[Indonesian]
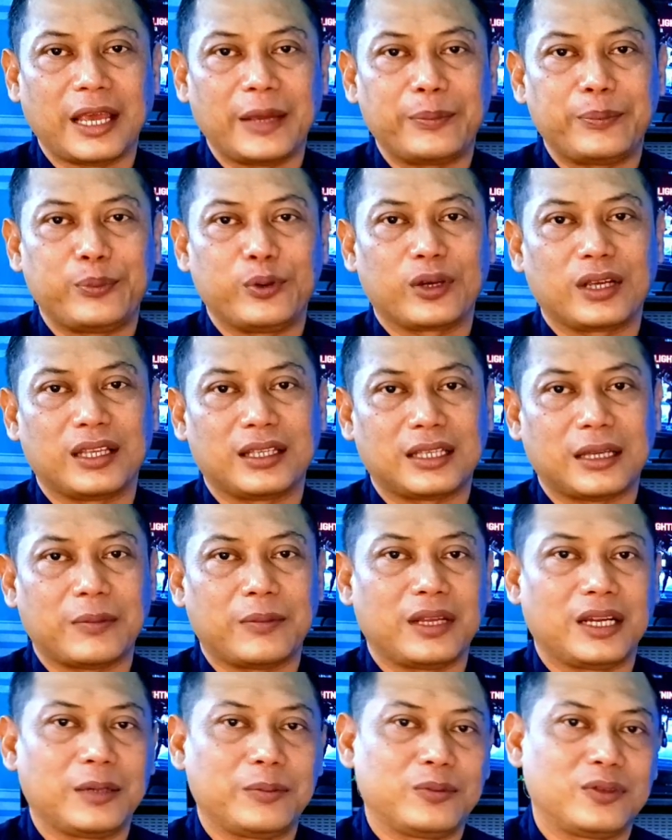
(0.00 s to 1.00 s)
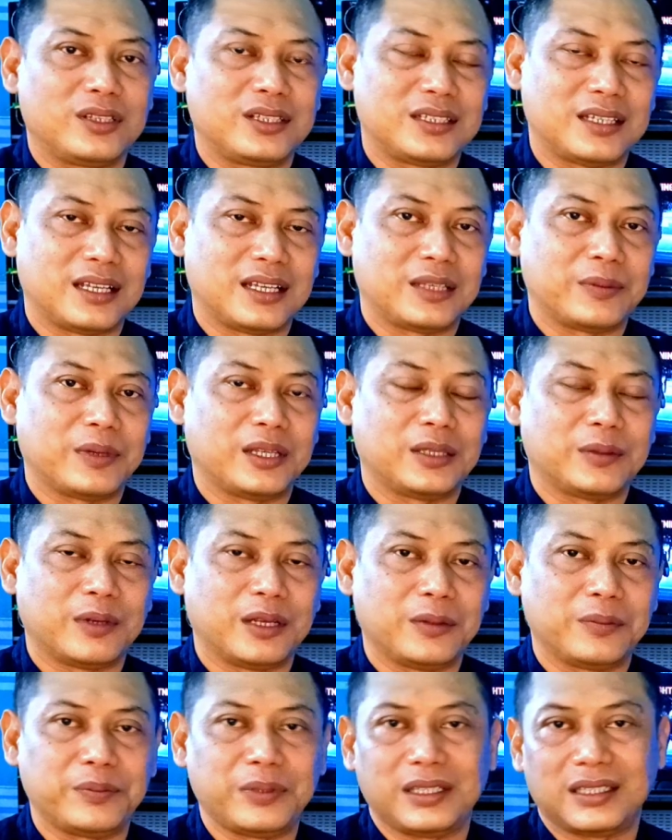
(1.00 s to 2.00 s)
e-book kitab My
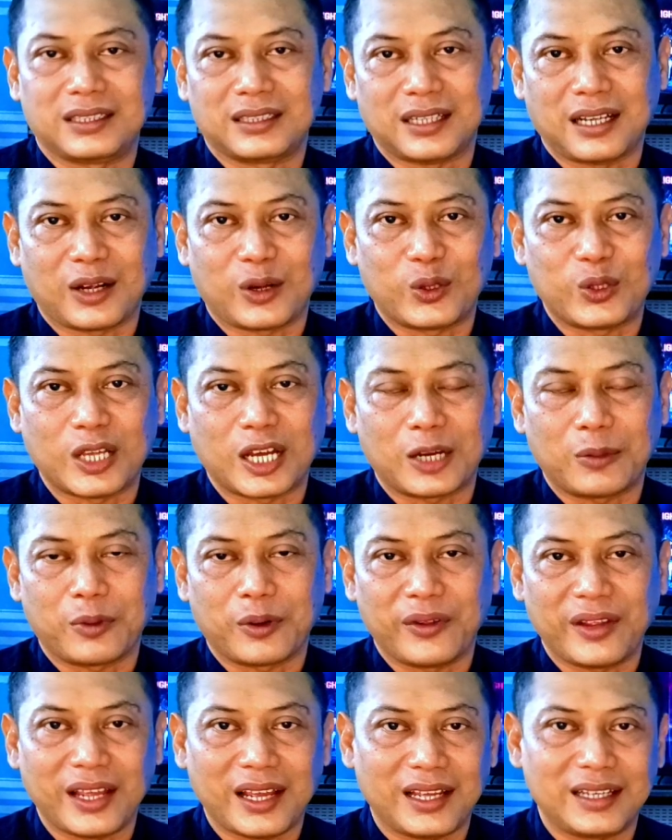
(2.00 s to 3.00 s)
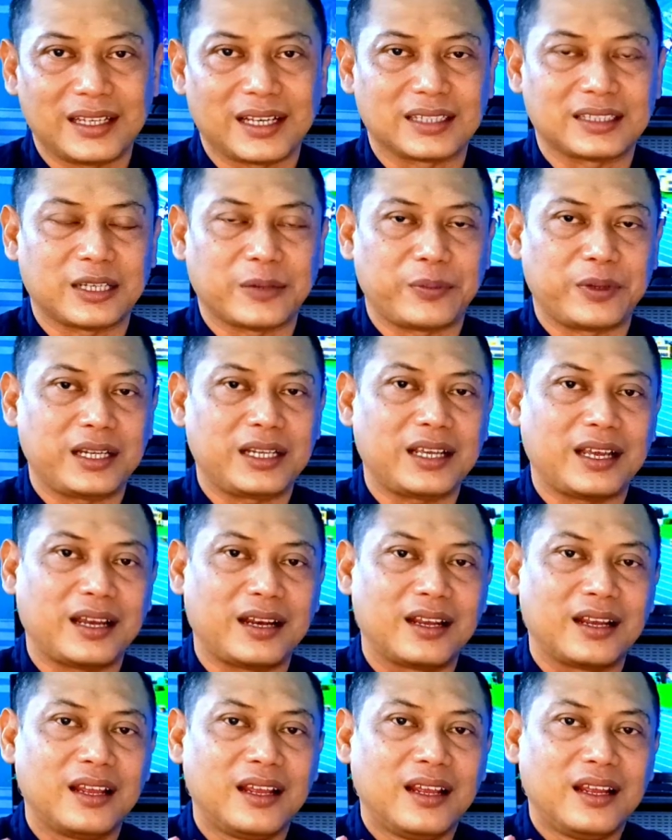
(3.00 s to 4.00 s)
teman-teman bisa kontak nomor WA yang saya
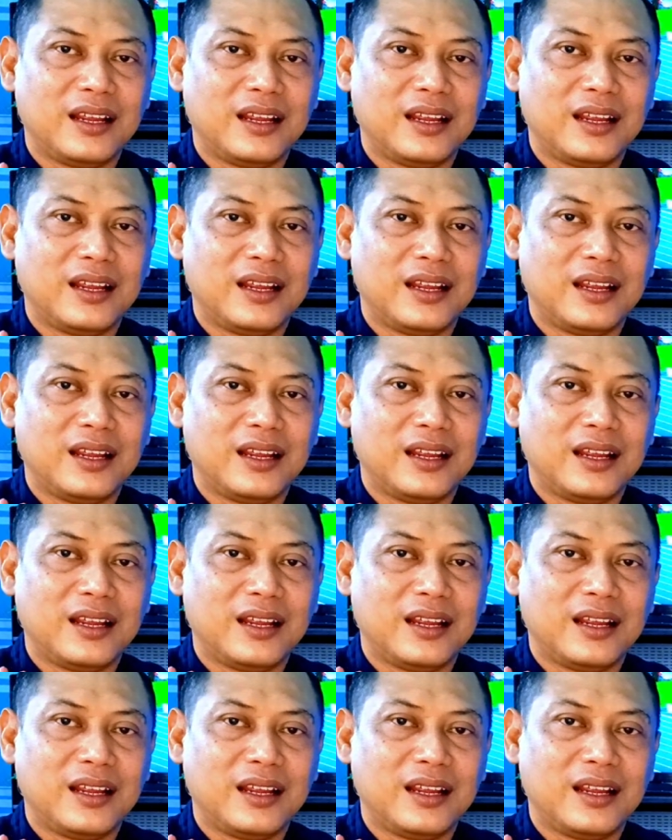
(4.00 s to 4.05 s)
berikan